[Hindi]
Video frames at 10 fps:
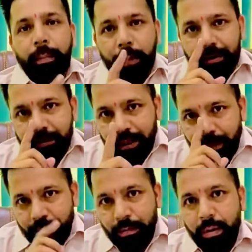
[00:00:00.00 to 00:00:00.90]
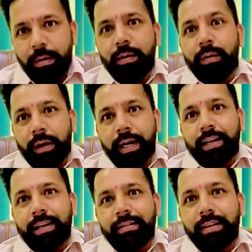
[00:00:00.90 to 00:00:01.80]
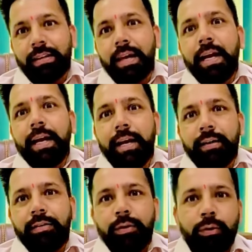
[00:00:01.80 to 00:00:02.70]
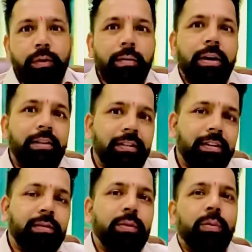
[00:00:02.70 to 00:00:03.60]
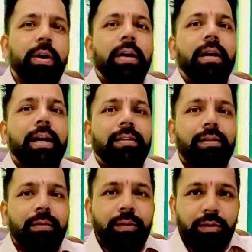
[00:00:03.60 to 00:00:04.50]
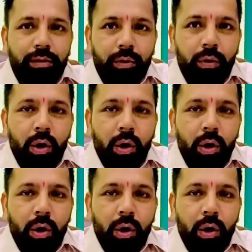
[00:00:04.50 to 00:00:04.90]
पर्सनल नंबर पे भी कांटेक्ट कर सकते हैं एट जीरो सेवन एट सिक्स टू एट नाइन सेवन जीरो